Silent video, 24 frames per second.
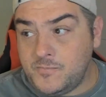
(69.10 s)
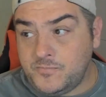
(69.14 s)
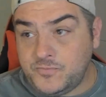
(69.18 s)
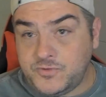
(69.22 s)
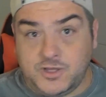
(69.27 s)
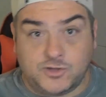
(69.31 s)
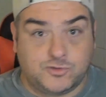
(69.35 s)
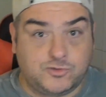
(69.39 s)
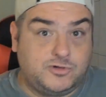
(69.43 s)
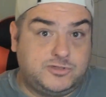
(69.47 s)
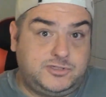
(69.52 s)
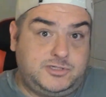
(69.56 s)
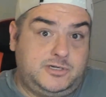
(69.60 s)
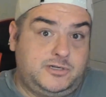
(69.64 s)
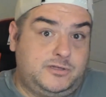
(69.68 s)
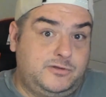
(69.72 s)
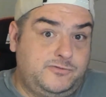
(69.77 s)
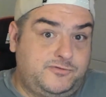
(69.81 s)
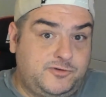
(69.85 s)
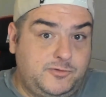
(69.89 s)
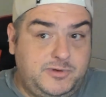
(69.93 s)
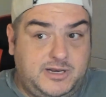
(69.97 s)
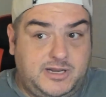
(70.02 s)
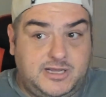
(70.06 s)
E a torcida
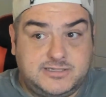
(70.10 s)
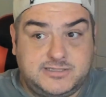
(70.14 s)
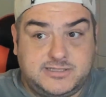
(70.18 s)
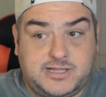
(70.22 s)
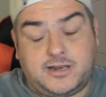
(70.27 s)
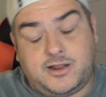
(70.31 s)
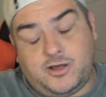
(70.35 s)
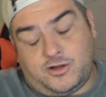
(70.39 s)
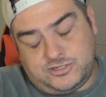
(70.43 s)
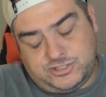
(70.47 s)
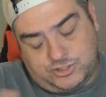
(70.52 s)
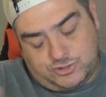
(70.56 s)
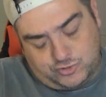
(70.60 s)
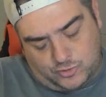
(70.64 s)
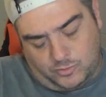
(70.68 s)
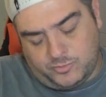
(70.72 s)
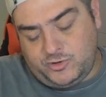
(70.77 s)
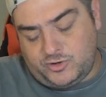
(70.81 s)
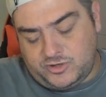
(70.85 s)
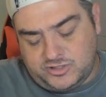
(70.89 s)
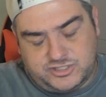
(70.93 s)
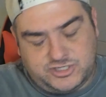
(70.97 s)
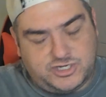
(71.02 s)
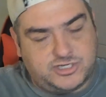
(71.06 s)
do Fluminense lá, não, a gente
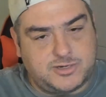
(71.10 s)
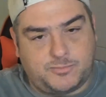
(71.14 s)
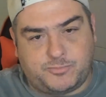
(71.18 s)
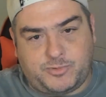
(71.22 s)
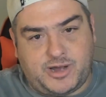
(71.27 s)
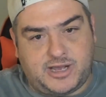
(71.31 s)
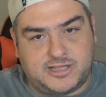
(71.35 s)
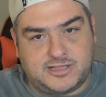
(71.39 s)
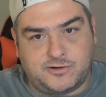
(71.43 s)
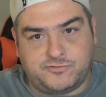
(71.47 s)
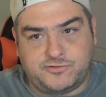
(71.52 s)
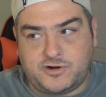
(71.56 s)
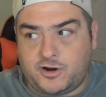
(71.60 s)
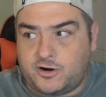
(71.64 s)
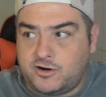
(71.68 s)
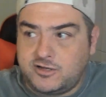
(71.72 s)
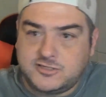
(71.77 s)
combinou de a gente apoiar até o final,